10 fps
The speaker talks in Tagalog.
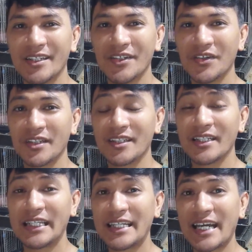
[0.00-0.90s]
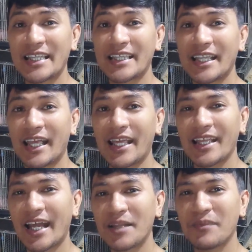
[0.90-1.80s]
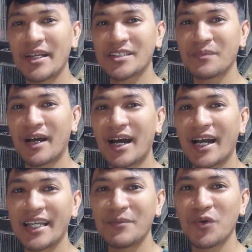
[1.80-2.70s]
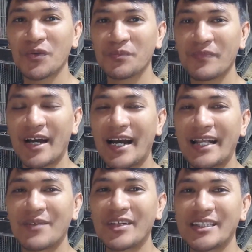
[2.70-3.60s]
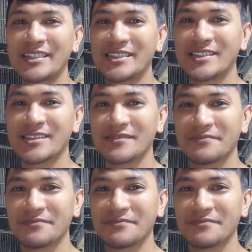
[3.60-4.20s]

Yun, ingat and God bless mga kaibon, mga kalapatid.